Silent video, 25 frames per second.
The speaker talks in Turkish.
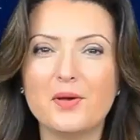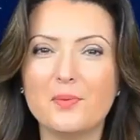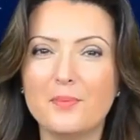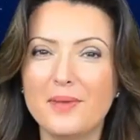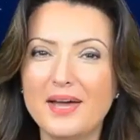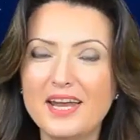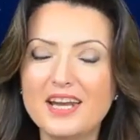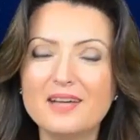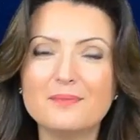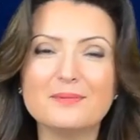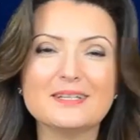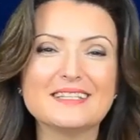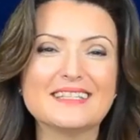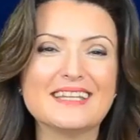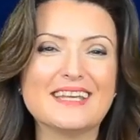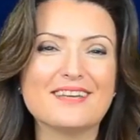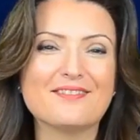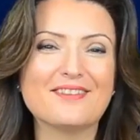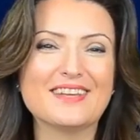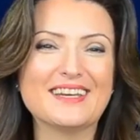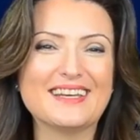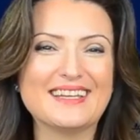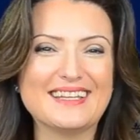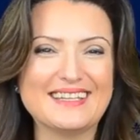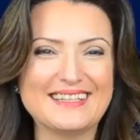Merhaba
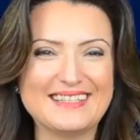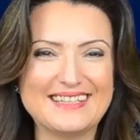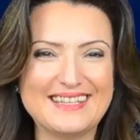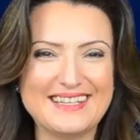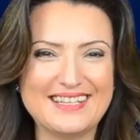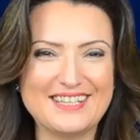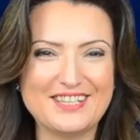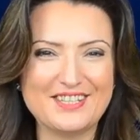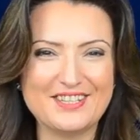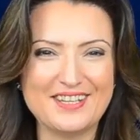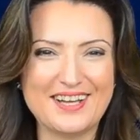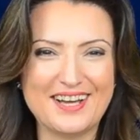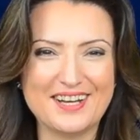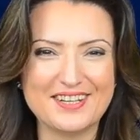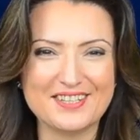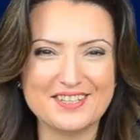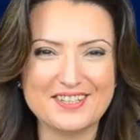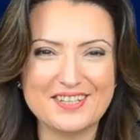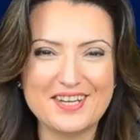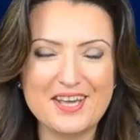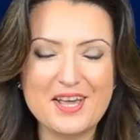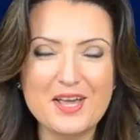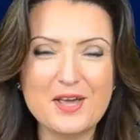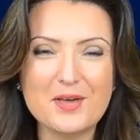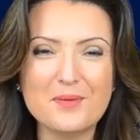sevgili
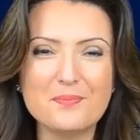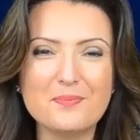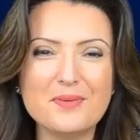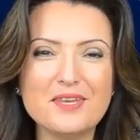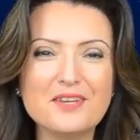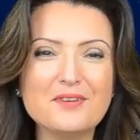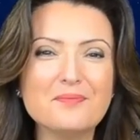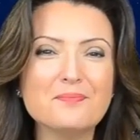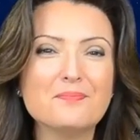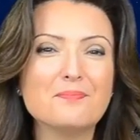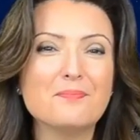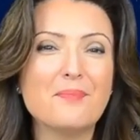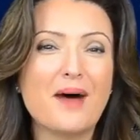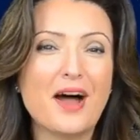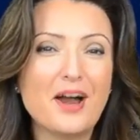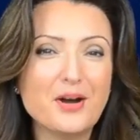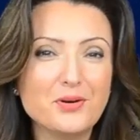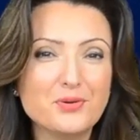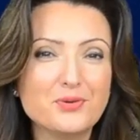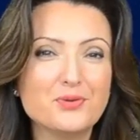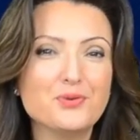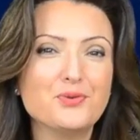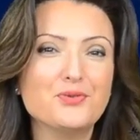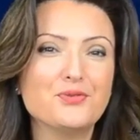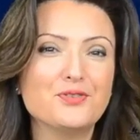izleyiciler. Bir
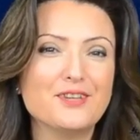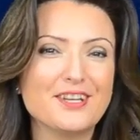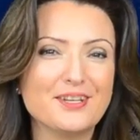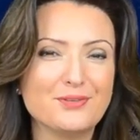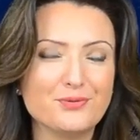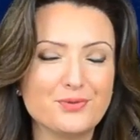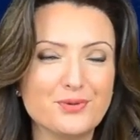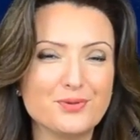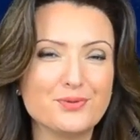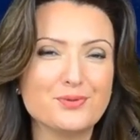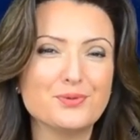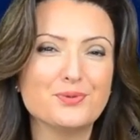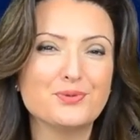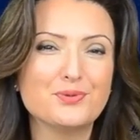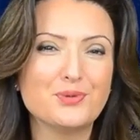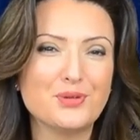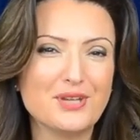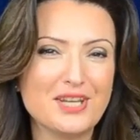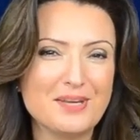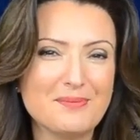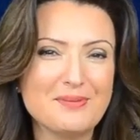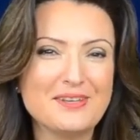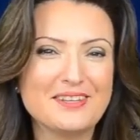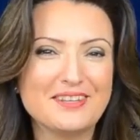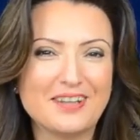Merkür Retrosu
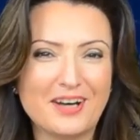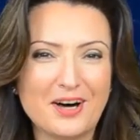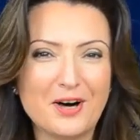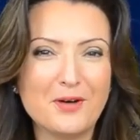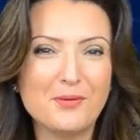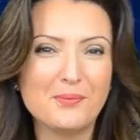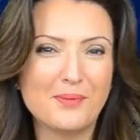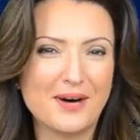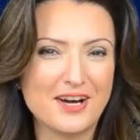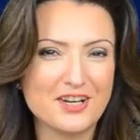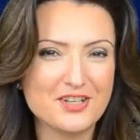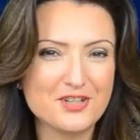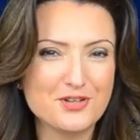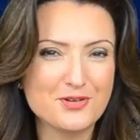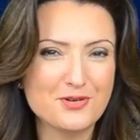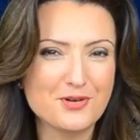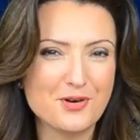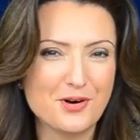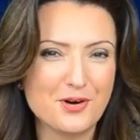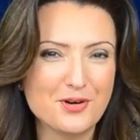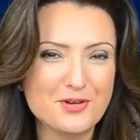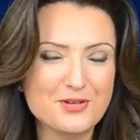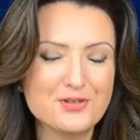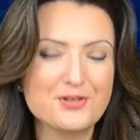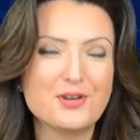dönemi daha
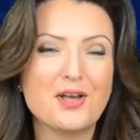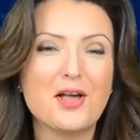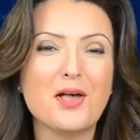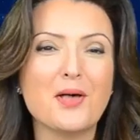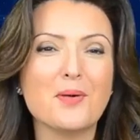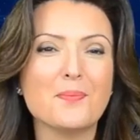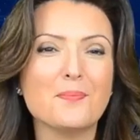başlıyor.